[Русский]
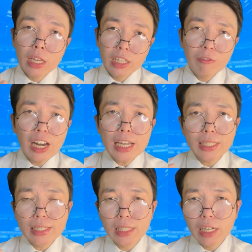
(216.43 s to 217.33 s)

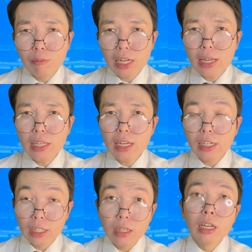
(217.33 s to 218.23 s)
является стремление
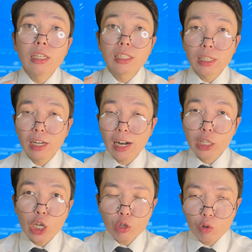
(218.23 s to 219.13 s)
к
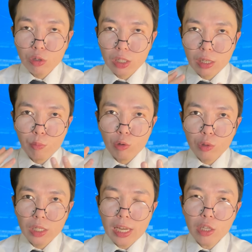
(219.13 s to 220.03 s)
сохранению и
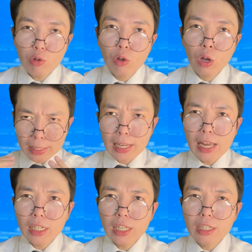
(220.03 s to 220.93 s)
соблюдению
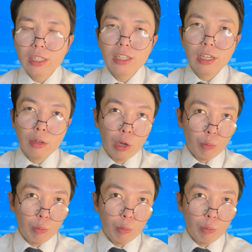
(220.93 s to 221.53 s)
цельности